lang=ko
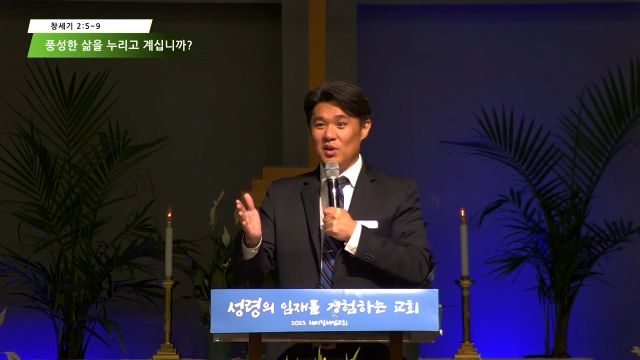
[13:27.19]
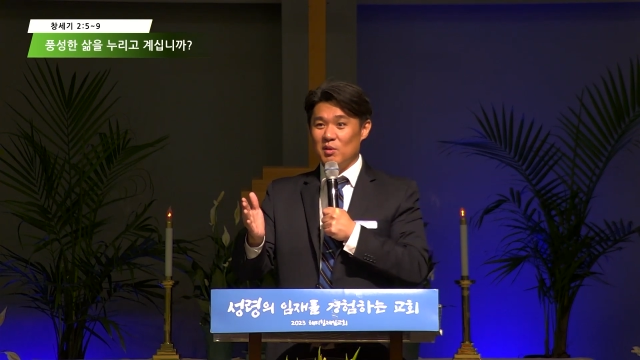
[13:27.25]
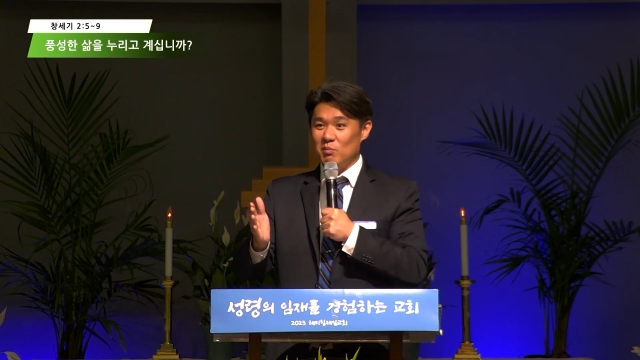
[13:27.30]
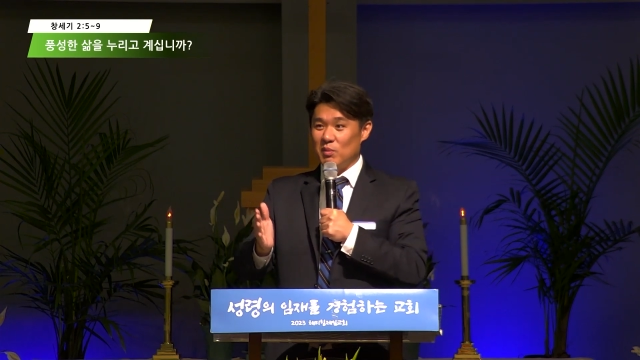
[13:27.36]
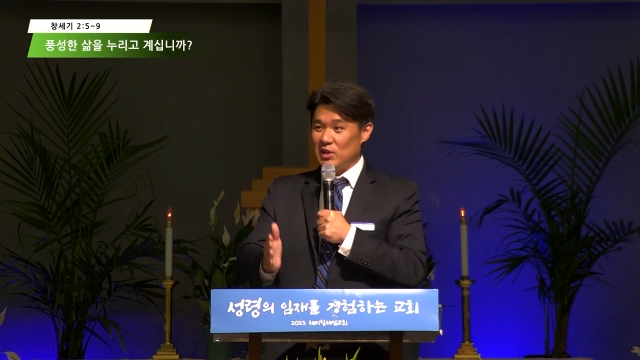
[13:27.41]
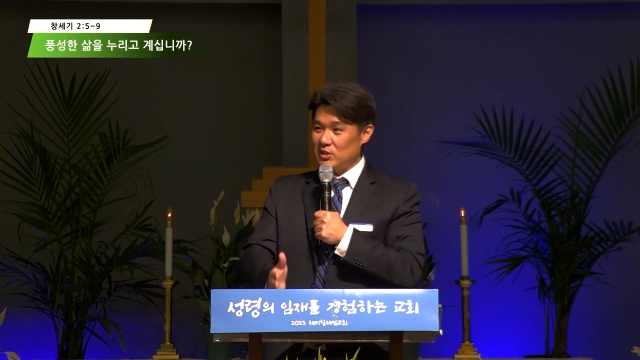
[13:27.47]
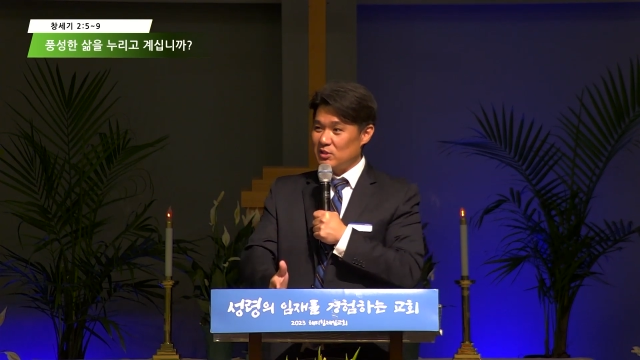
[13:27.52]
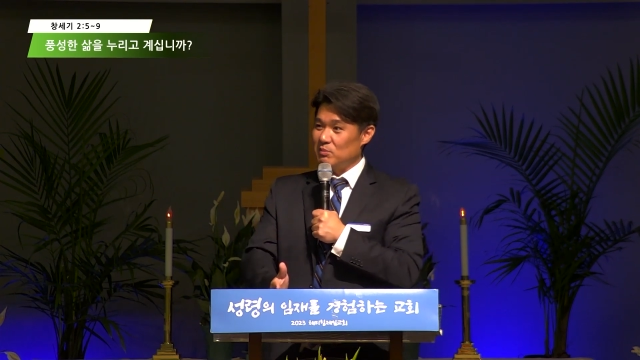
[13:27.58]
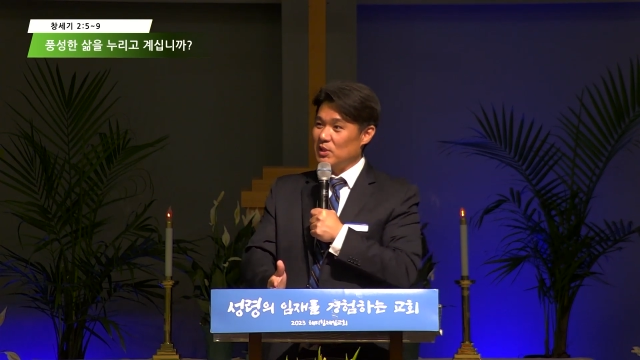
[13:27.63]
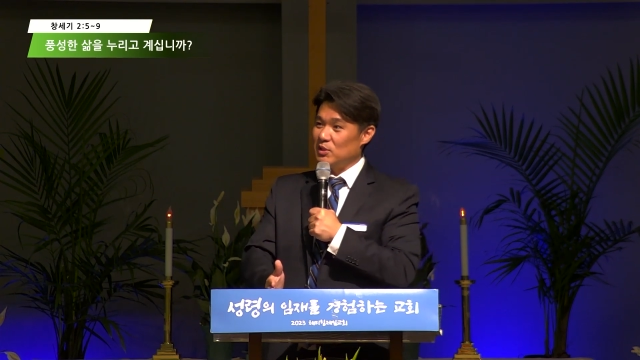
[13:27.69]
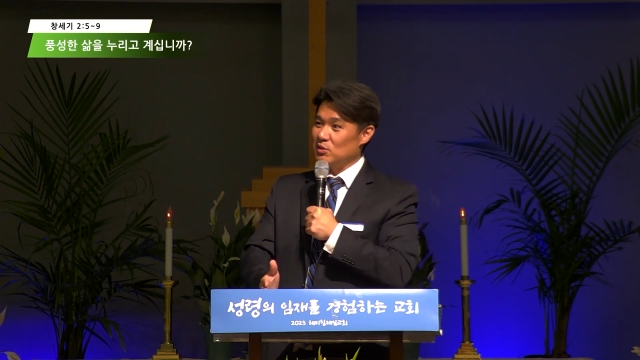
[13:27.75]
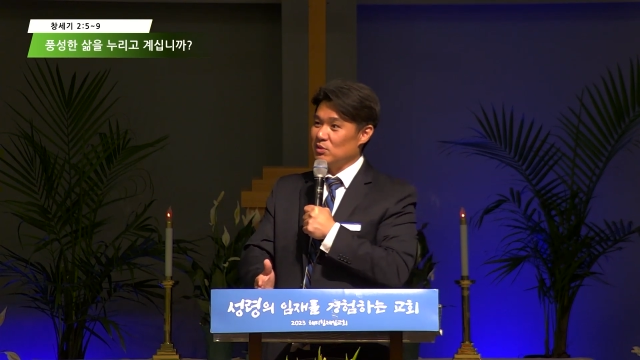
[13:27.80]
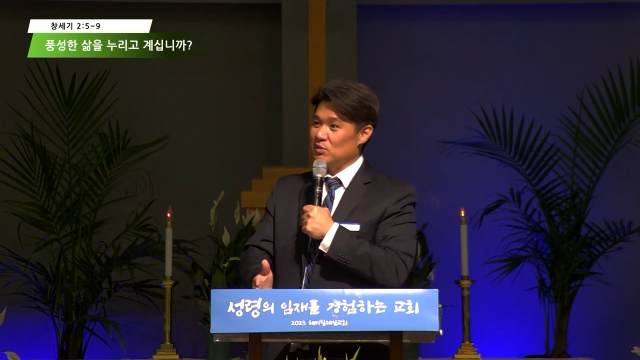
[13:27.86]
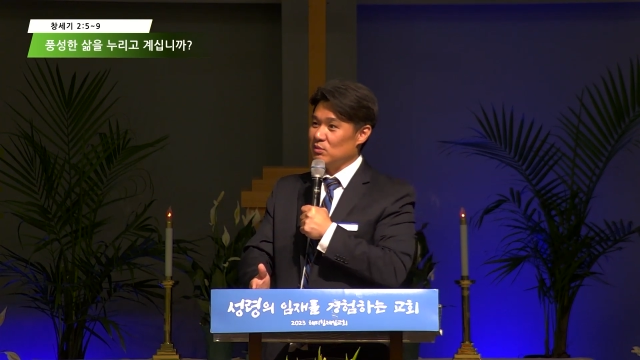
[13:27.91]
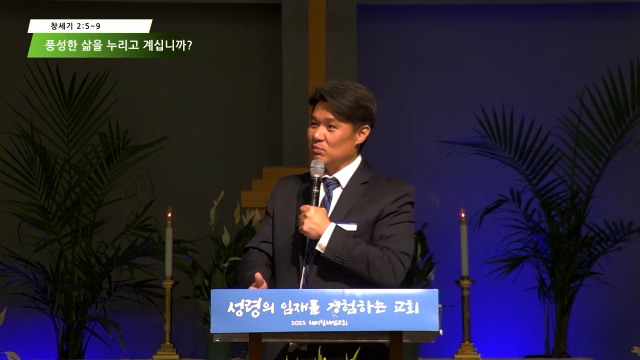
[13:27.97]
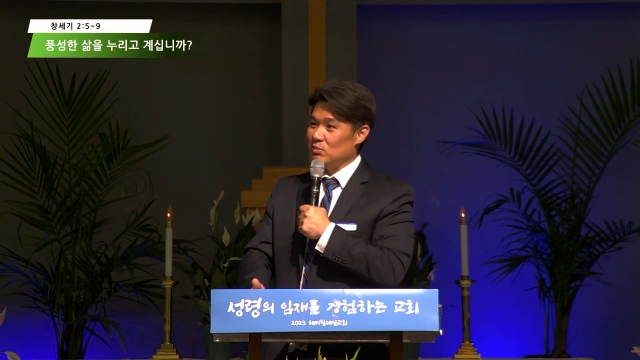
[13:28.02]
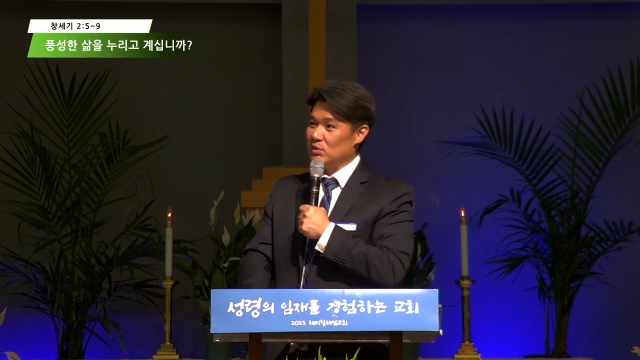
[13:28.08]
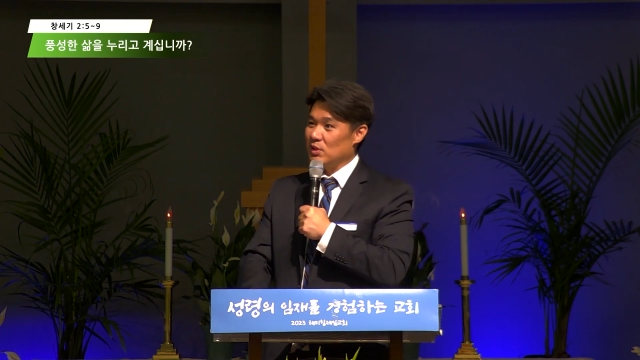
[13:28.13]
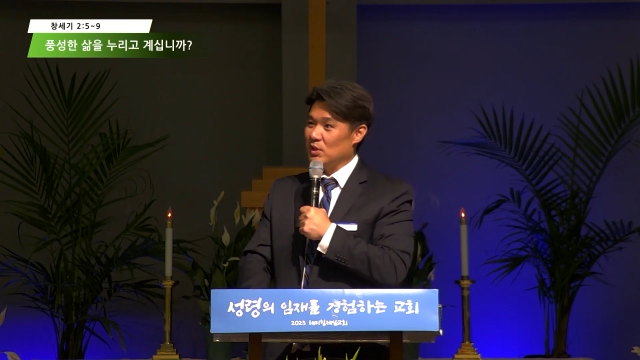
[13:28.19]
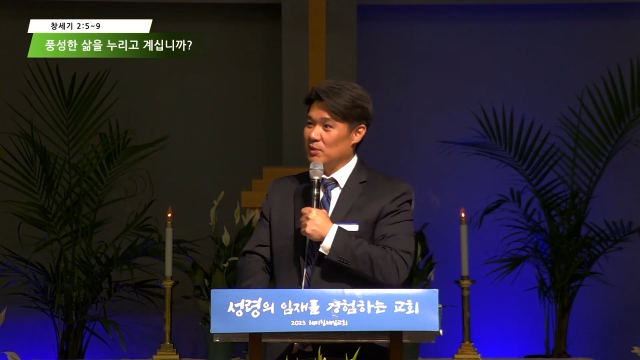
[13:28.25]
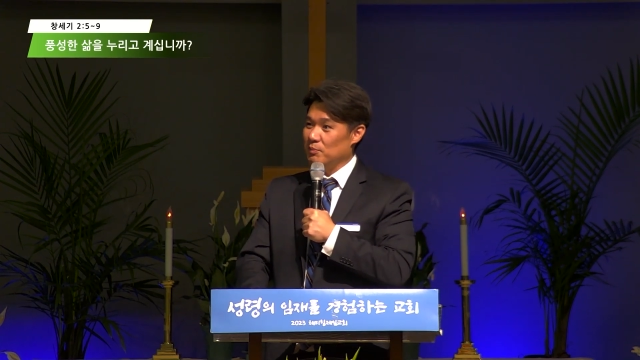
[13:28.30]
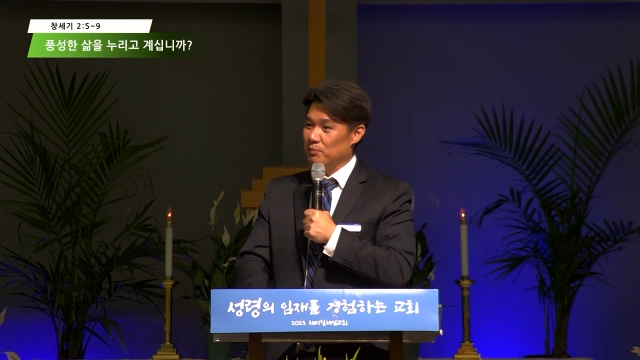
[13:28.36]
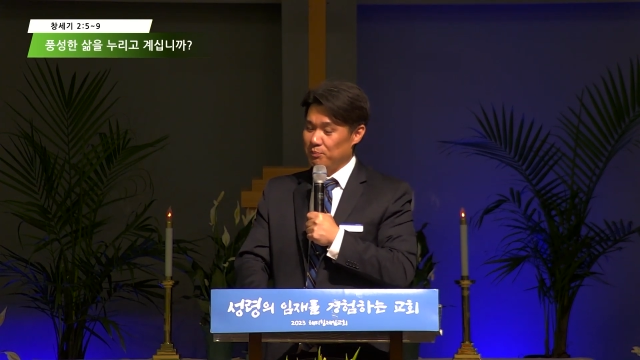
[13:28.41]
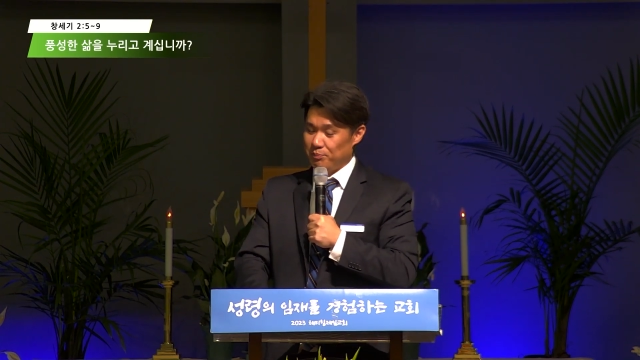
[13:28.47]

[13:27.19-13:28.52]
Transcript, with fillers: 말씀하셨습니다.